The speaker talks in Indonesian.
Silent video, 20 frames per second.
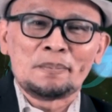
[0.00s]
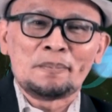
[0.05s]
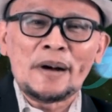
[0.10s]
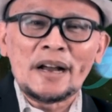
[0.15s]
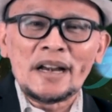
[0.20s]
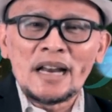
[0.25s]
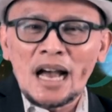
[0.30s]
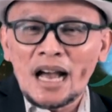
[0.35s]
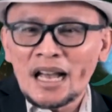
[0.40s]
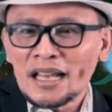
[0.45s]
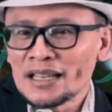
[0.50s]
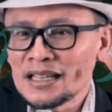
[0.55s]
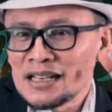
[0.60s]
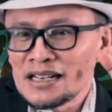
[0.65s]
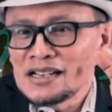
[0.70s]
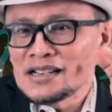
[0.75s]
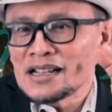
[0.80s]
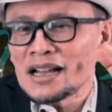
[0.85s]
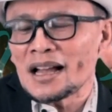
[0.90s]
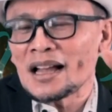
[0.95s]
Pada
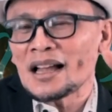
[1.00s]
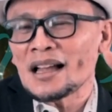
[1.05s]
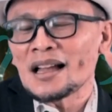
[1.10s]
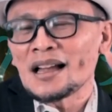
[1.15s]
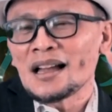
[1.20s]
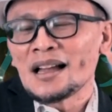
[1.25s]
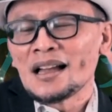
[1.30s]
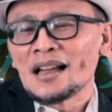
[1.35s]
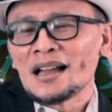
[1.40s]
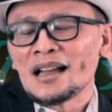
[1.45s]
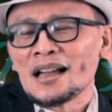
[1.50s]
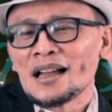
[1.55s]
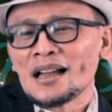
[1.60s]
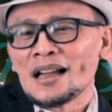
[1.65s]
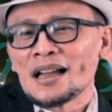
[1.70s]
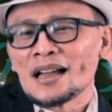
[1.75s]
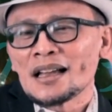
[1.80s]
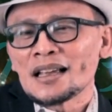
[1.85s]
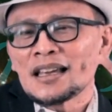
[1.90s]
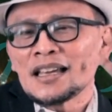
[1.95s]
akhirnya
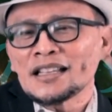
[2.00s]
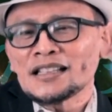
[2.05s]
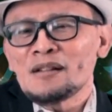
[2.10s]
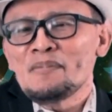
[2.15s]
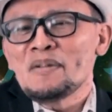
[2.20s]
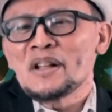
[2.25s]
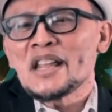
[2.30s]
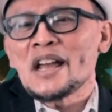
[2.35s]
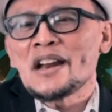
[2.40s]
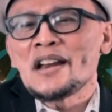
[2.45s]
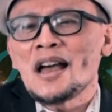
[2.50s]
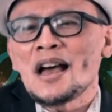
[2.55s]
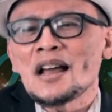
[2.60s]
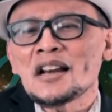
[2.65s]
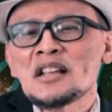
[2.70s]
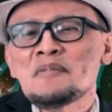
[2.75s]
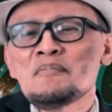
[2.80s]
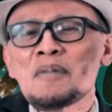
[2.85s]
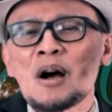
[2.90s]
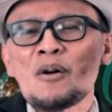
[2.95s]
kita
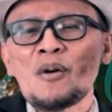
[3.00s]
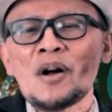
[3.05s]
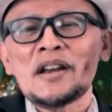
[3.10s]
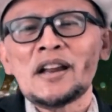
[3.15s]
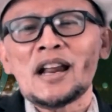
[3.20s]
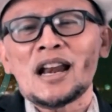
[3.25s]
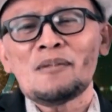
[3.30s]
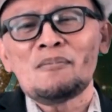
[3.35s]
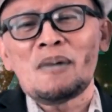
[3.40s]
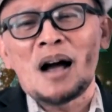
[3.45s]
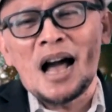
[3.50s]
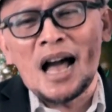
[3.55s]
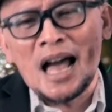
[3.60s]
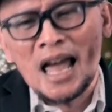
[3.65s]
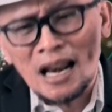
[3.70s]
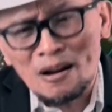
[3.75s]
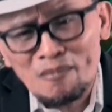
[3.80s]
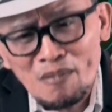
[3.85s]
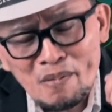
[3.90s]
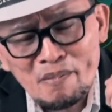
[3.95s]
menyadari bahwa dalam
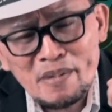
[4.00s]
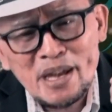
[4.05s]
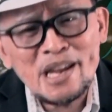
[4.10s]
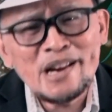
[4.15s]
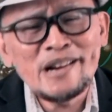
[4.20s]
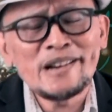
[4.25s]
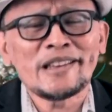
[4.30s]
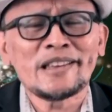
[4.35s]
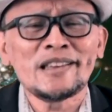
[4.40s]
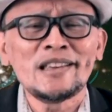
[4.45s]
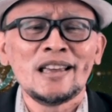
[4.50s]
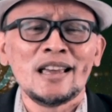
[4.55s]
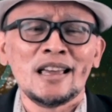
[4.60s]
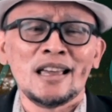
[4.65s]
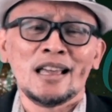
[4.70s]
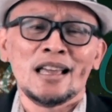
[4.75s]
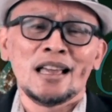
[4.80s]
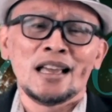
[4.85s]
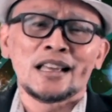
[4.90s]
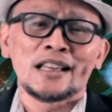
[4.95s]
hal memilih
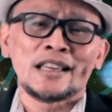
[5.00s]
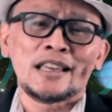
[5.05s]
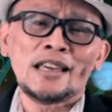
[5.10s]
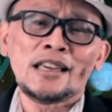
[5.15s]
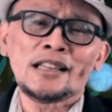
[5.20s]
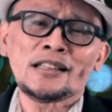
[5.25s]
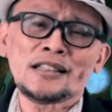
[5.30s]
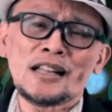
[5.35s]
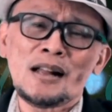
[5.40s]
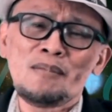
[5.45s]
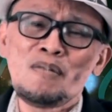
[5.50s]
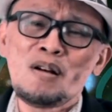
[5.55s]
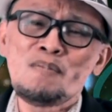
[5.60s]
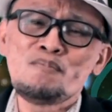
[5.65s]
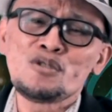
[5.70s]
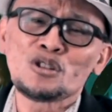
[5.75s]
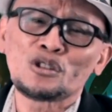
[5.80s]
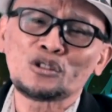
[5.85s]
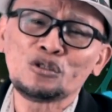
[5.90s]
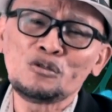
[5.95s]
kita
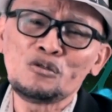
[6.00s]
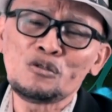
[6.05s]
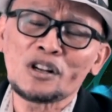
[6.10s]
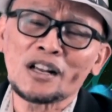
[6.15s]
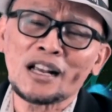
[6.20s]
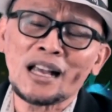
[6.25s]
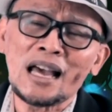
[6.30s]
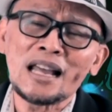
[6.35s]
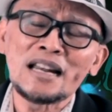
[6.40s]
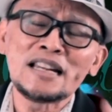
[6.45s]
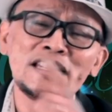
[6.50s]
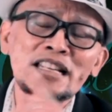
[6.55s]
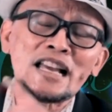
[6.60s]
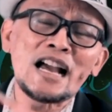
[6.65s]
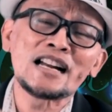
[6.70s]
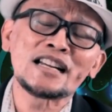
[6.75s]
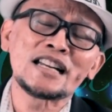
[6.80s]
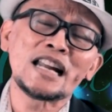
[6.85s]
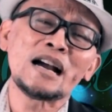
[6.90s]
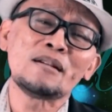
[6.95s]
membutuhkan
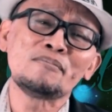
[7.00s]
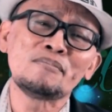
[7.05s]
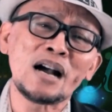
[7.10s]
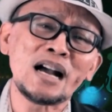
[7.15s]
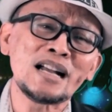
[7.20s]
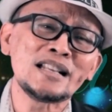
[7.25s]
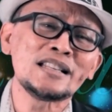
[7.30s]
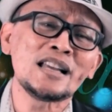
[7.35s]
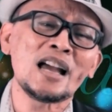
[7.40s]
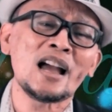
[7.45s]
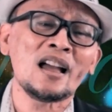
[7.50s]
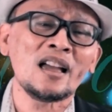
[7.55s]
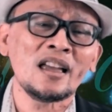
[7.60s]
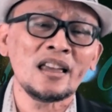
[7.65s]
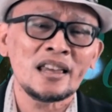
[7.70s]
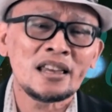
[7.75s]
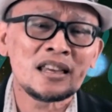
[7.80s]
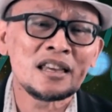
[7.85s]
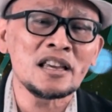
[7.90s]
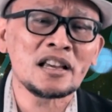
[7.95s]
yang namanya
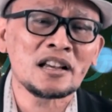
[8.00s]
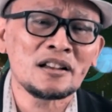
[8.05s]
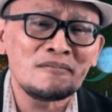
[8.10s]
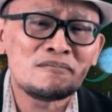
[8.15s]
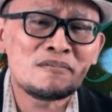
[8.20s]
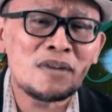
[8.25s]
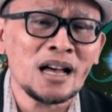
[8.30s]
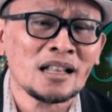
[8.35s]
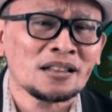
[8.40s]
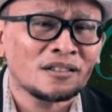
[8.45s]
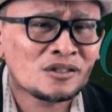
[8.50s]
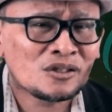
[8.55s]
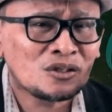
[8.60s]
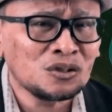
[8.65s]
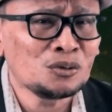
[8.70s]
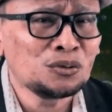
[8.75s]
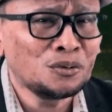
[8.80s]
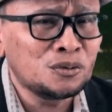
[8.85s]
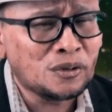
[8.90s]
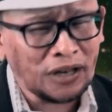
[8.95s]
hikmat
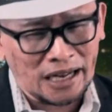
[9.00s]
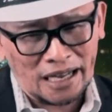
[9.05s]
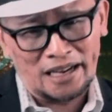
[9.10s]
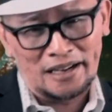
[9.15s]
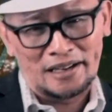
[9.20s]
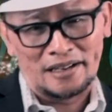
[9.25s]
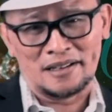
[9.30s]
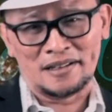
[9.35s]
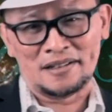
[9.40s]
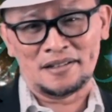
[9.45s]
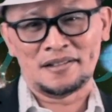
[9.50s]
Tuhan.